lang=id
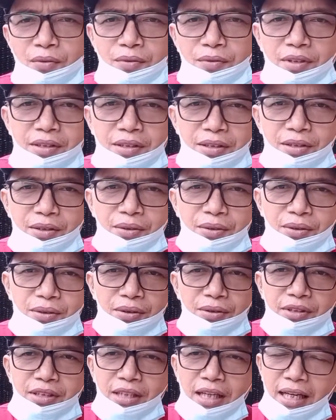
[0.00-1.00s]

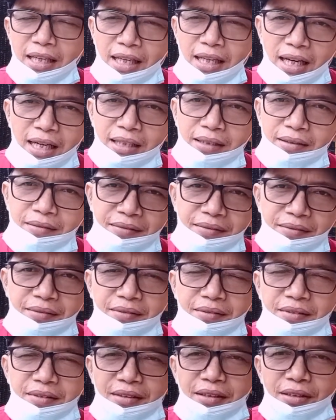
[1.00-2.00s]
video saya
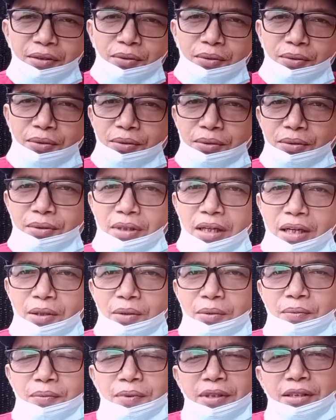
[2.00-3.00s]
itu
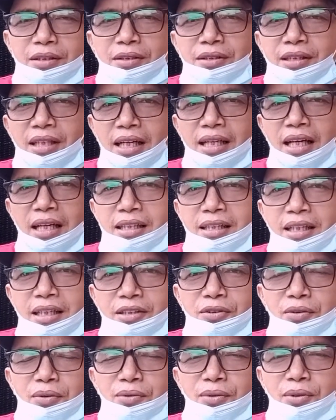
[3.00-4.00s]
kalau video saya ada
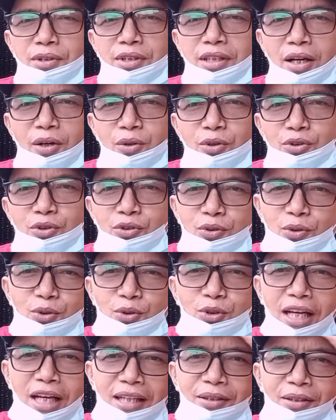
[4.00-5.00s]
judulnya
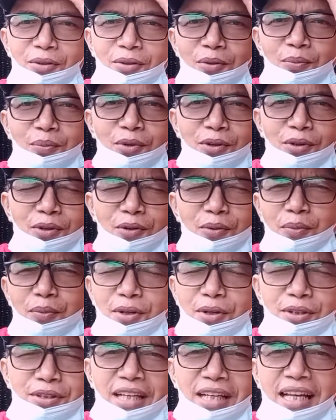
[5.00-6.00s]
ngus-ngusan
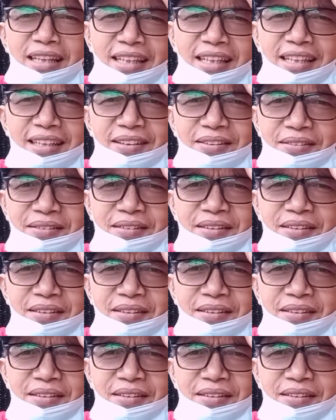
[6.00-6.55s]
ngobrol-ngobrol santai itu